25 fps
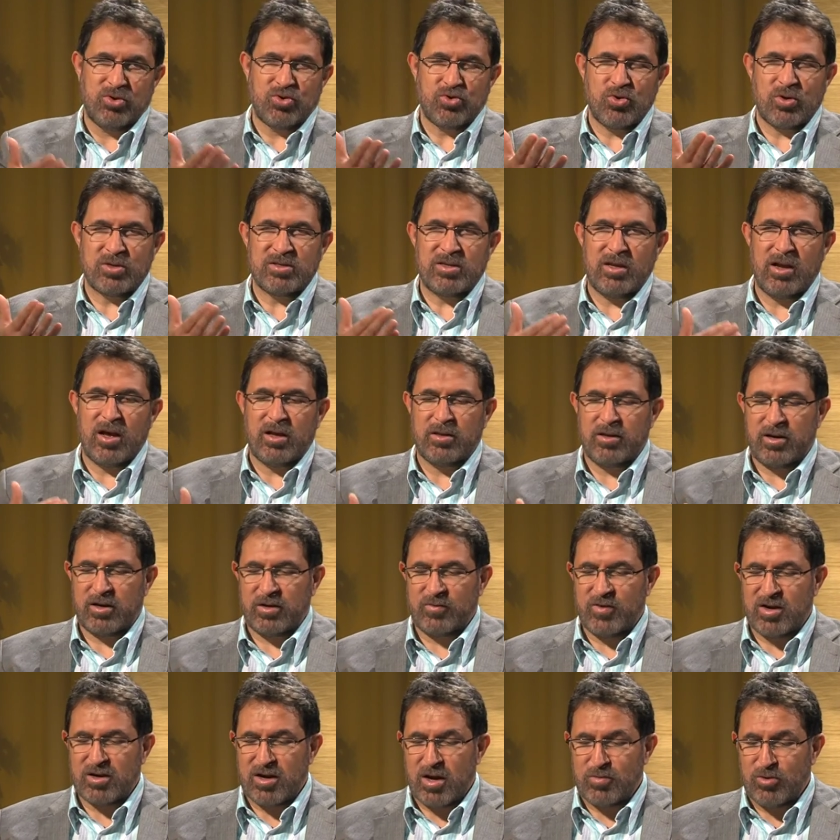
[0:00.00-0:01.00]
birçok
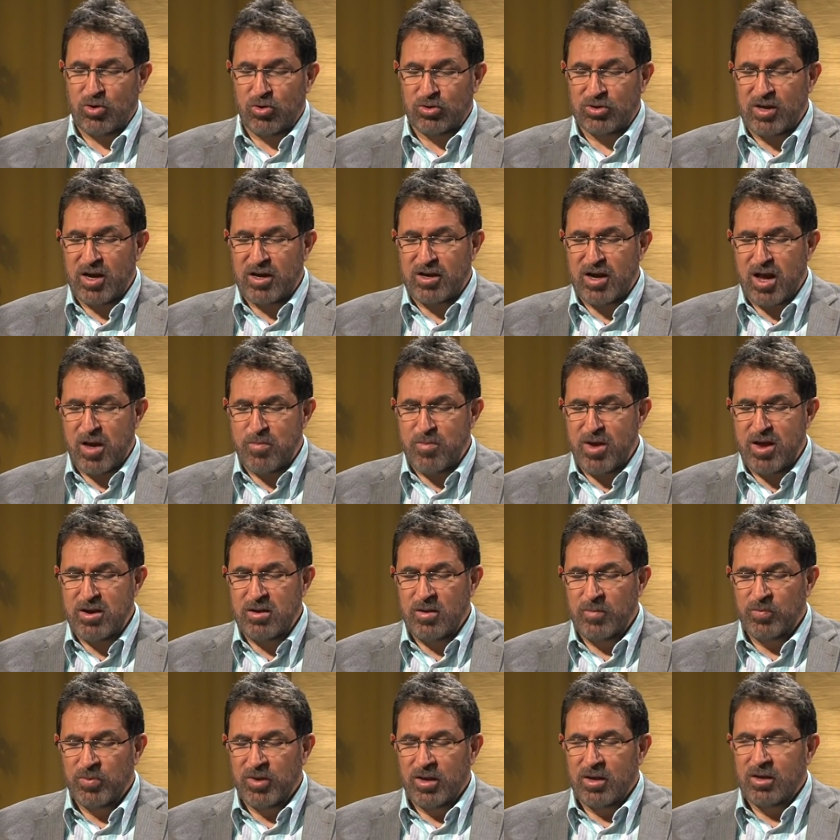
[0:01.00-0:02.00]
silahları var ama ona
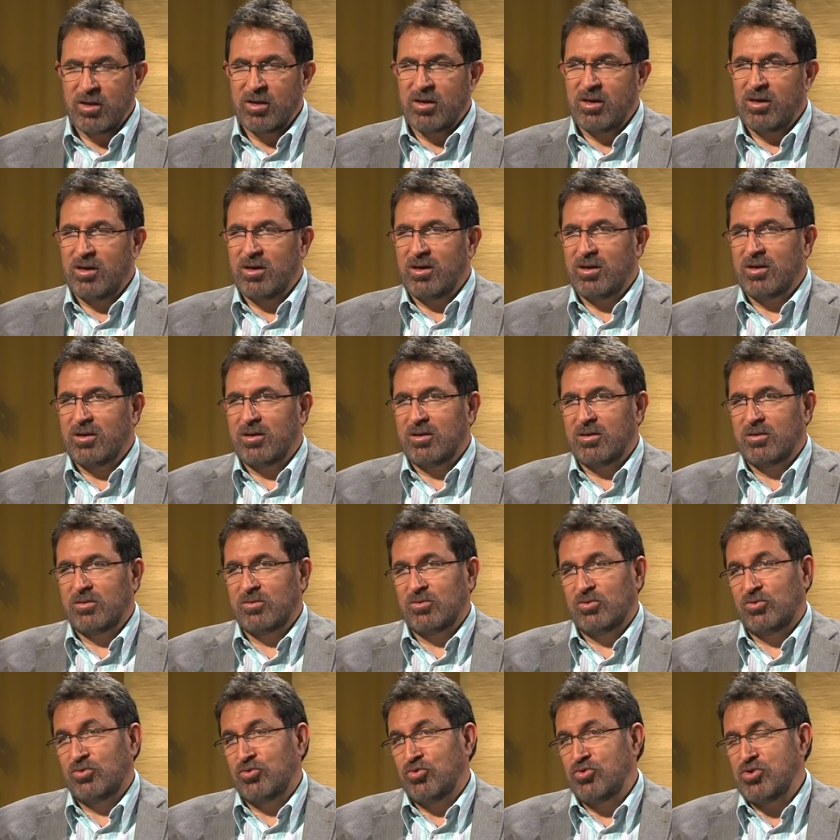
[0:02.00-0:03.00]
rağmen e,
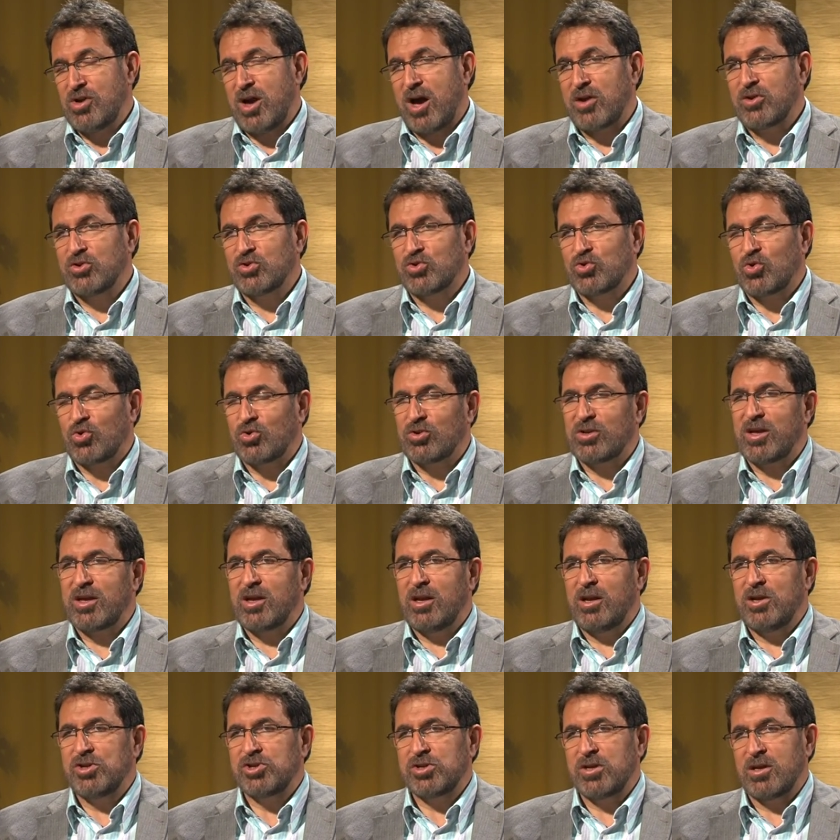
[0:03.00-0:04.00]
dünyanın sonuna
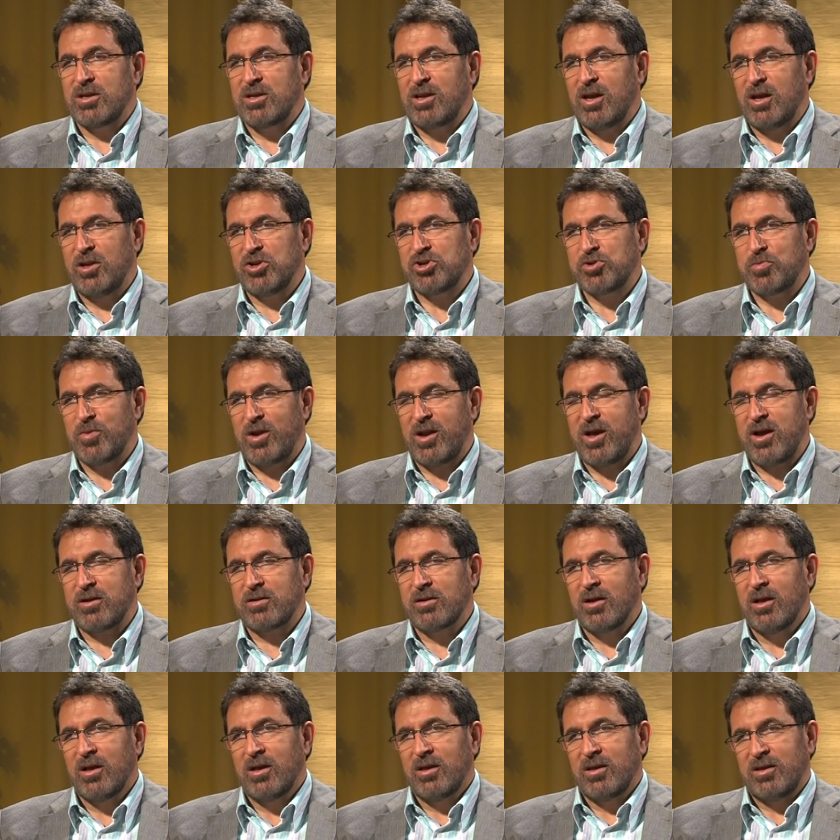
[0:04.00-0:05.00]
ilişkin
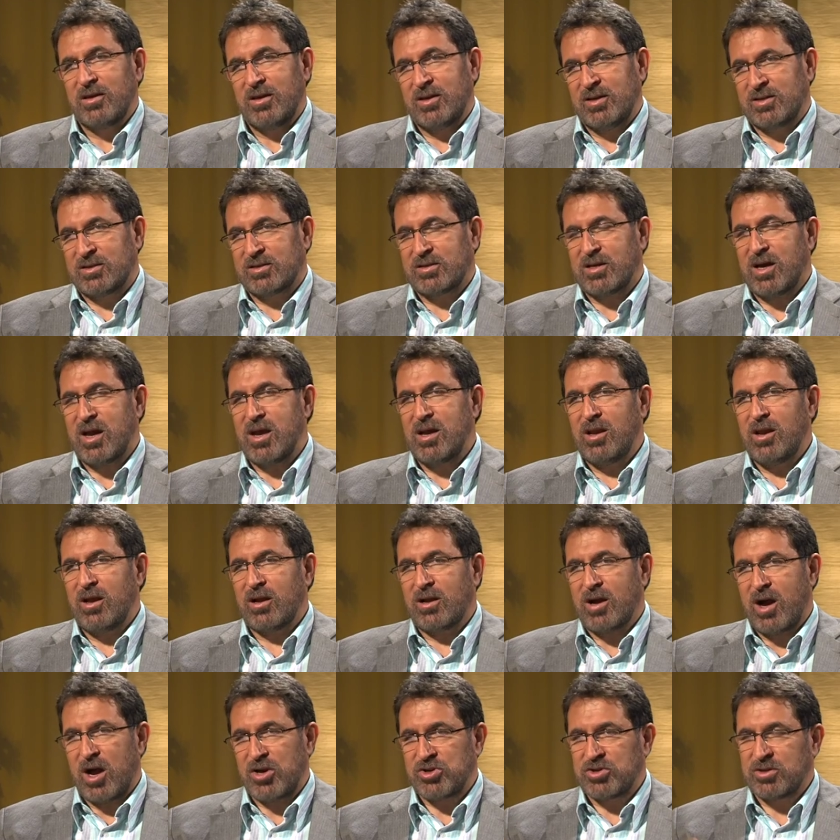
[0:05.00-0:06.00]
gelişmeler
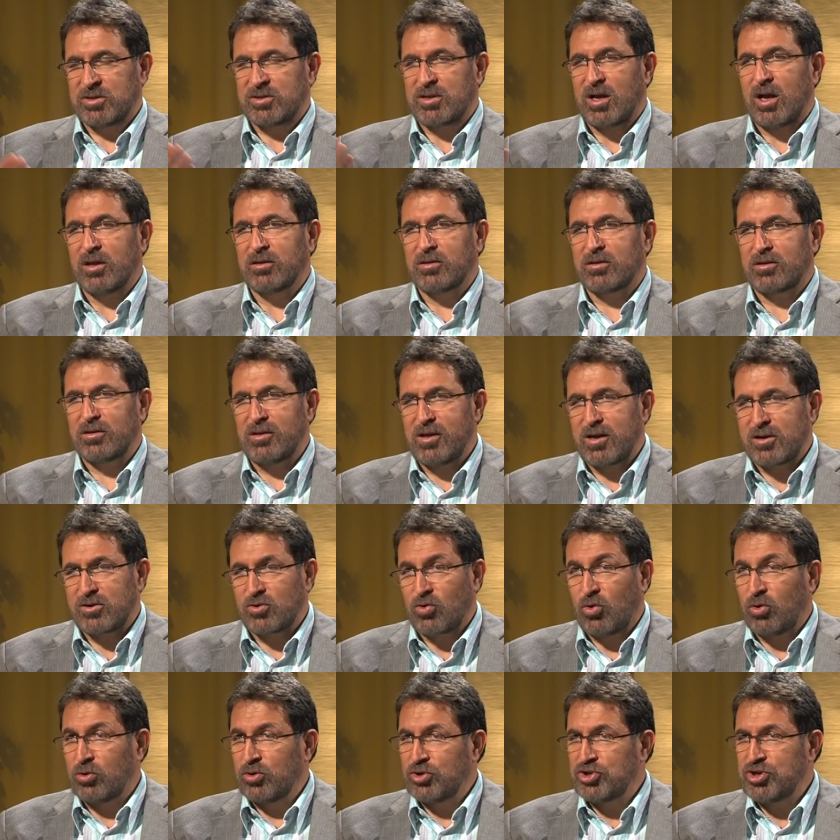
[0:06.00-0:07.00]
İsrail'e karşı
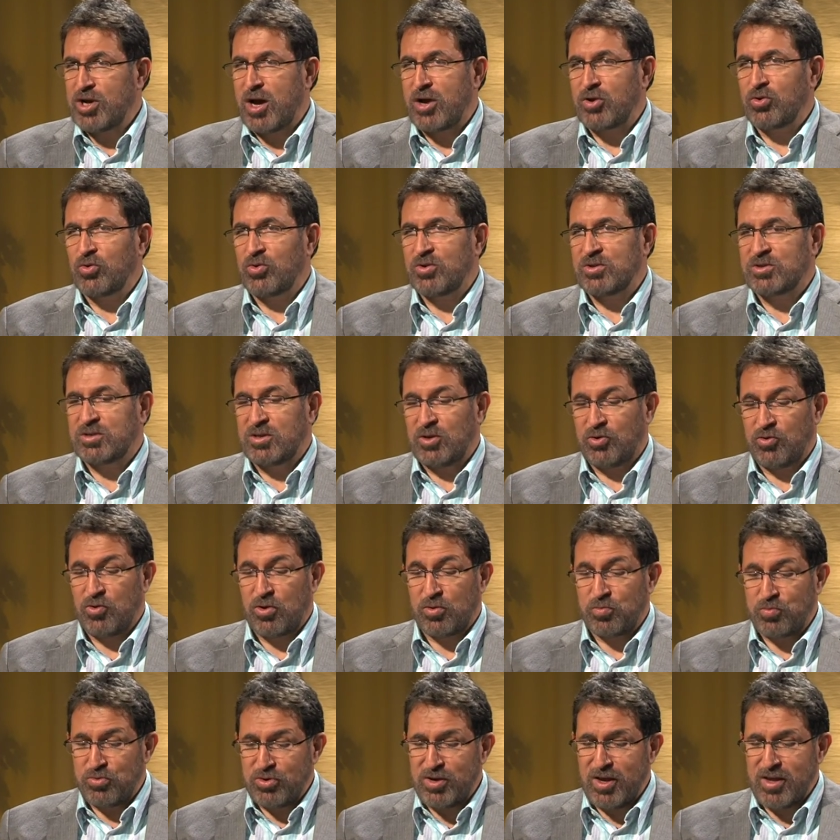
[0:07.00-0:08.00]
saldırıların olacağını
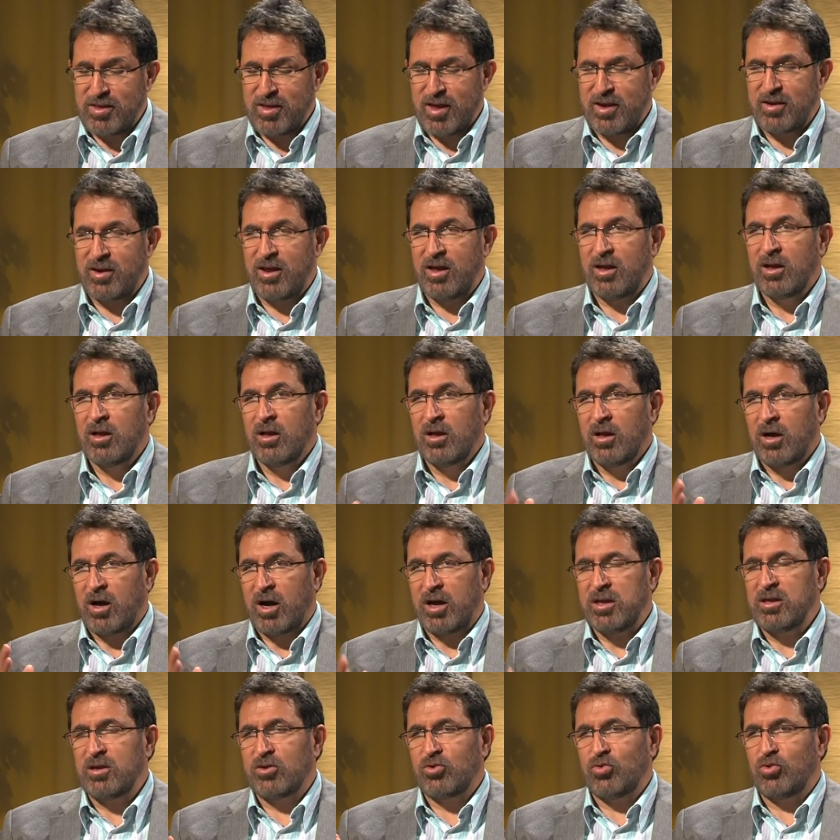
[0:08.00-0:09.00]
gösteriyor. Bu nedenle
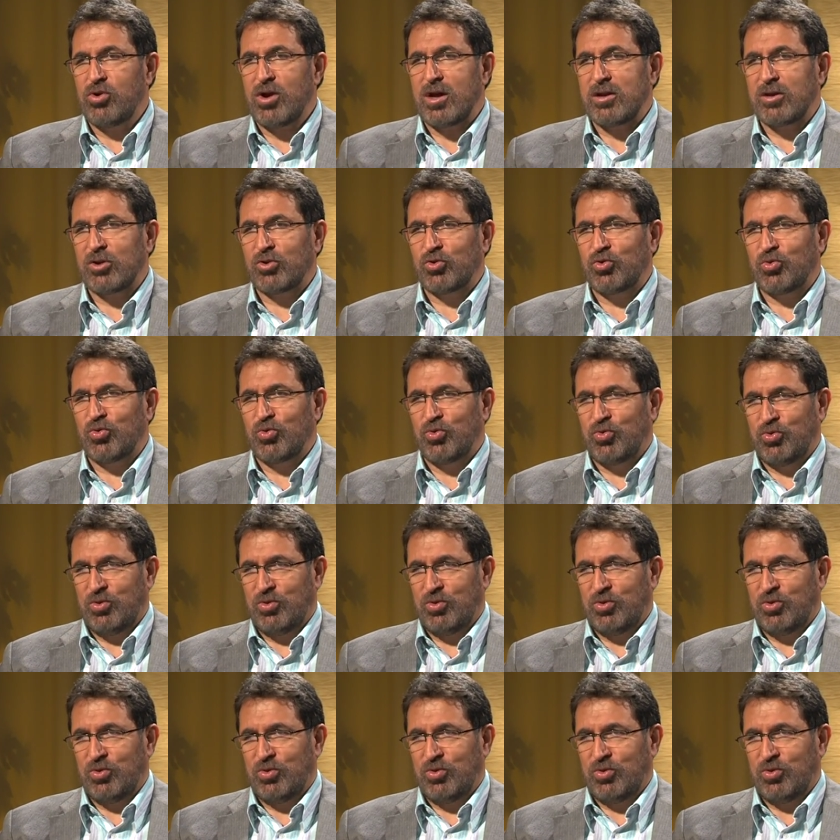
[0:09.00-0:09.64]
ayık uyanık